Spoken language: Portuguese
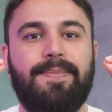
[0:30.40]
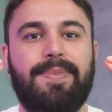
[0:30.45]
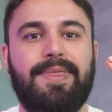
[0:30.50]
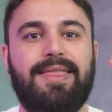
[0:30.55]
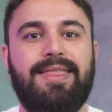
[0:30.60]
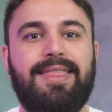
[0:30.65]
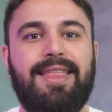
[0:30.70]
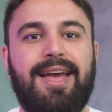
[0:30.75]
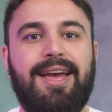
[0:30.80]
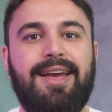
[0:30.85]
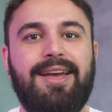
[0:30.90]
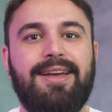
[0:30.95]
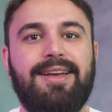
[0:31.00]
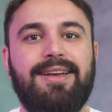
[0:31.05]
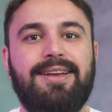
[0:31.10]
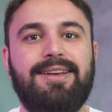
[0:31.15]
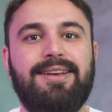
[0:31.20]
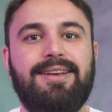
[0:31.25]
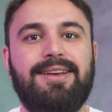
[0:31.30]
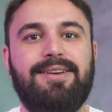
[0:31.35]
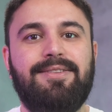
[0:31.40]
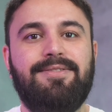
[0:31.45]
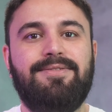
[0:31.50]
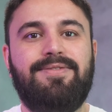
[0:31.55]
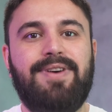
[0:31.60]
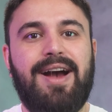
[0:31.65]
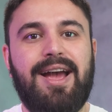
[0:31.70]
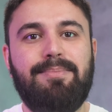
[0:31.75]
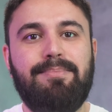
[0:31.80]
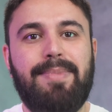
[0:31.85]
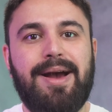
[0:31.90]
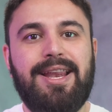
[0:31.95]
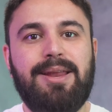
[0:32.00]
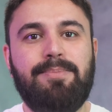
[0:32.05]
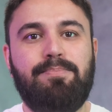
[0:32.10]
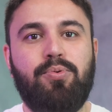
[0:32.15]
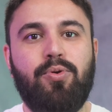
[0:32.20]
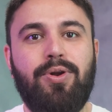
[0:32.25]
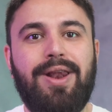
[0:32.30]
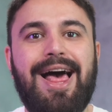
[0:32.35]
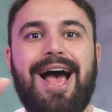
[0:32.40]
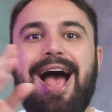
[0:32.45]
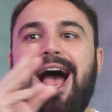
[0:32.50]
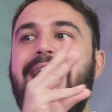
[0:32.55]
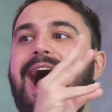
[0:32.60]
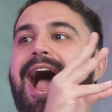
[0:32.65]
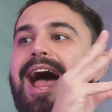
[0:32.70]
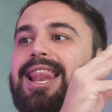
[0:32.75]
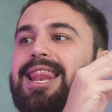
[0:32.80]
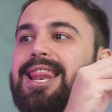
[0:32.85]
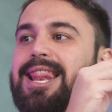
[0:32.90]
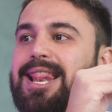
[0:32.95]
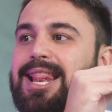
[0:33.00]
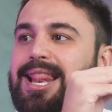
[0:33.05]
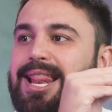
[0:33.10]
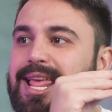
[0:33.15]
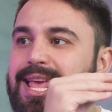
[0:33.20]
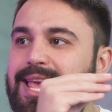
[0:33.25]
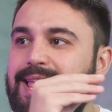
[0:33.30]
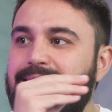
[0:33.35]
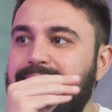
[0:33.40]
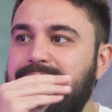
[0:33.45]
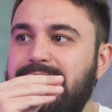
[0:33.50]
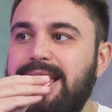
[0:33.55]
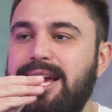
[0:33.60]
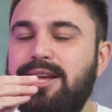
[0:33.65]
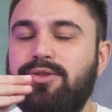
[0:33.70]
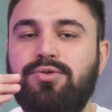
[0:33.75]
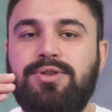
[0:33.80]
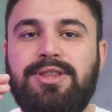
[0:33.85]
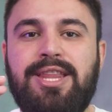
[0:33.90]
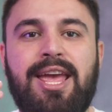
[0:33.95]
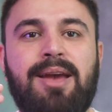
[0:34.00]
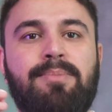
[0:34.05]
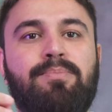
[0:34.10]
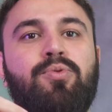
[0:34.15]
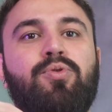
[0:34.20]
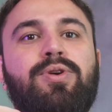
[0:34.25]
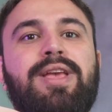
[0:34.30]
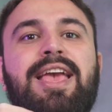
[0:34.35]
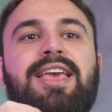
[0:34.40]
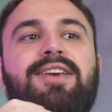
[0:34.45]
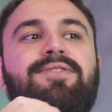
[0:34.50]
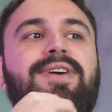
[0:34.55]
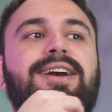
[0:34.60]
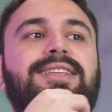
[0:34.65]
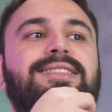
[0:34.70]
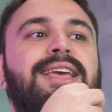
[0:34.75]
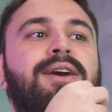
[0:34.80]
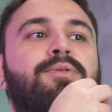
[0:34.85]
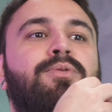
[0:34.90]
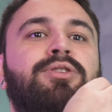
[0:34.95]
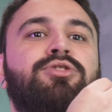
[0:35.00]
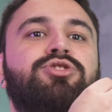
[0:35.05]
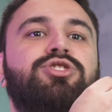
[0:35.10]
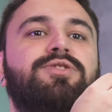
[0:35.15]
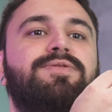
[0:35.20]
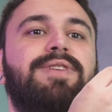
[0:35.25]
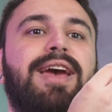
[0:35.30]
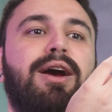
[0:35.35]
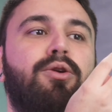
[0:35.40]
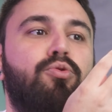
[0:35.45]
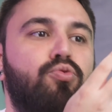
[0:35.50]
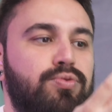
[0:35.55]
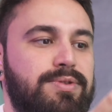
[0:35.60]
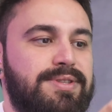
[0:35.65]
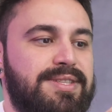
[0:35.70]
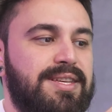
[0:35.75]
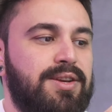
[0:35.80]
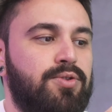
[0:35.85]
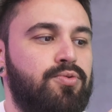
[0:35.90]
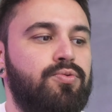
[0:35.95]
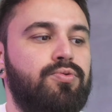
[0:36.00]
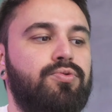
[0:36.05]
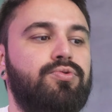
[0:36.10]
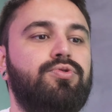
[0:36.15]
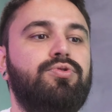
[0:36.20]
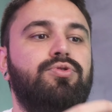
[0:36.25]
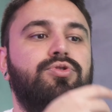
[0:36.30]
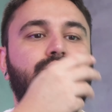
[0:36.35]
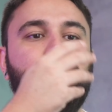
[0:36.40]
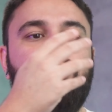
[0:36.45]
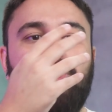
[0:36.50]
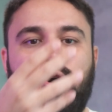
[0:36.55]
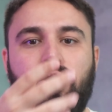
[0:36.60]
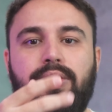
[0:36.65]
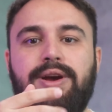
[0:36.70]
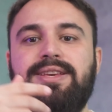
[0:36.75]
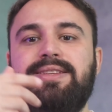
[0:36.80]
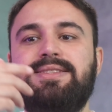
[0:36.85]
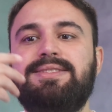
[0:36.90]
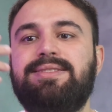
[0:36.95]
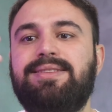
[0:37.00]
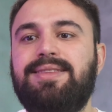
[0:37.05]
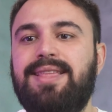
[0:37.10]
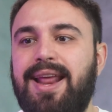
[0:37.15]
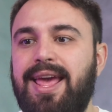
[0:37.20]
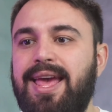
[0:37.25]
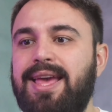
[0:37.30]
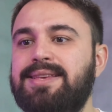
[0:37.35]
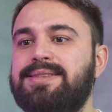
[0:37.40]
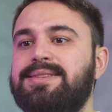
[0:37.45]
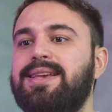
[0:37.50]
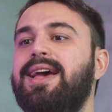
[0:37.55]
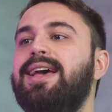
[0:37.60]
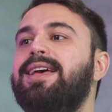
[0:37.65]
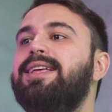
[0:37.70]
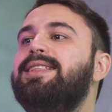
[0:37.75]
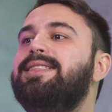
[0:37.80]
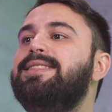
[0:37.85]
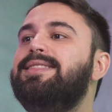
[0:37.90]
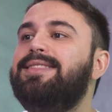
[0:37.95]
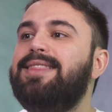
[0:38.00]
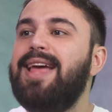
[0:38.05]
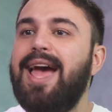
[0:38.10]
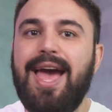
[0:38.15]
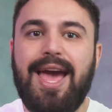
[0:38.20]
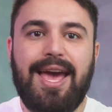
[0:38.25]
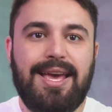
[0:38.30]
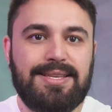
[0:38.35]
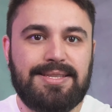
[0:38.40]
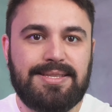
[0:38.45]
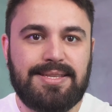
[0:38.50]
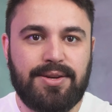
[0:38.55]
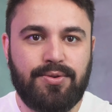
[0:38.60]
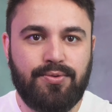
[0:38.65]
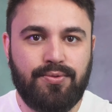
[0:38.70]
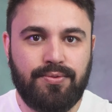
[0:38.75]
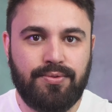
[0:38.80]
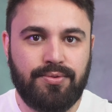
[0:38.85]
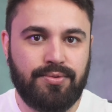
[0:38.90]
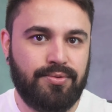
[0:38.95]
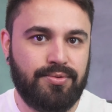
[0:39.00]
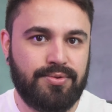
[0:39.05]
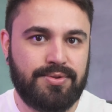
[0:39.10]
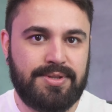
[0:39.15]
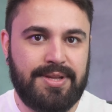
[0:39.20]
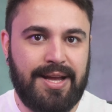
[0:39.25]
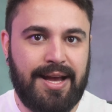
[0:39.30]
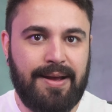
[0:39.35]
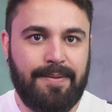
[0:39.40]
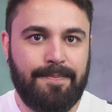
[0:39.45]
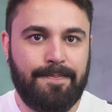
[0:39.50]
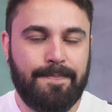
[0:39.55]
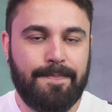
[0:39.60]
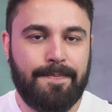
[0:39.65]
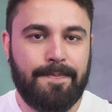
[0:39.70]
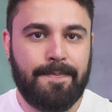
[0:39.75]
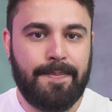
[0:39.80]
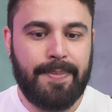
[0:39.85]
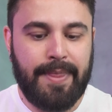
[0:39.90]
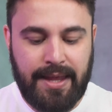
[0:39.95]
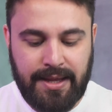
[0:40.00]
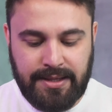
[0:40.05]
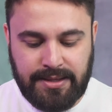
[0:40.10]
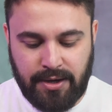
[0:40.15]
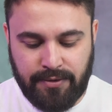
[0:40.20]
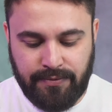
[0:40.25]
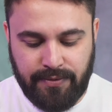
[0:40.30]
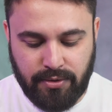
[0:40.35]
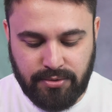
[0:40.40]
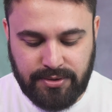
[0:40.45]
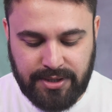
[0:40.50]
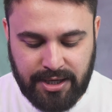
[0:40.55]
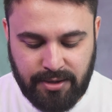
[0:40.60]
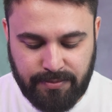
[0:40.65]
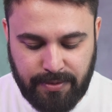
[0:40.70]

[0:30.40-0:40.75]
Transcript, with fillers: né, vai manipular a linha do tempo. O que, que vai ter quando tiver um segundo, dois, três, dez segundos, tá? Então, voltando para o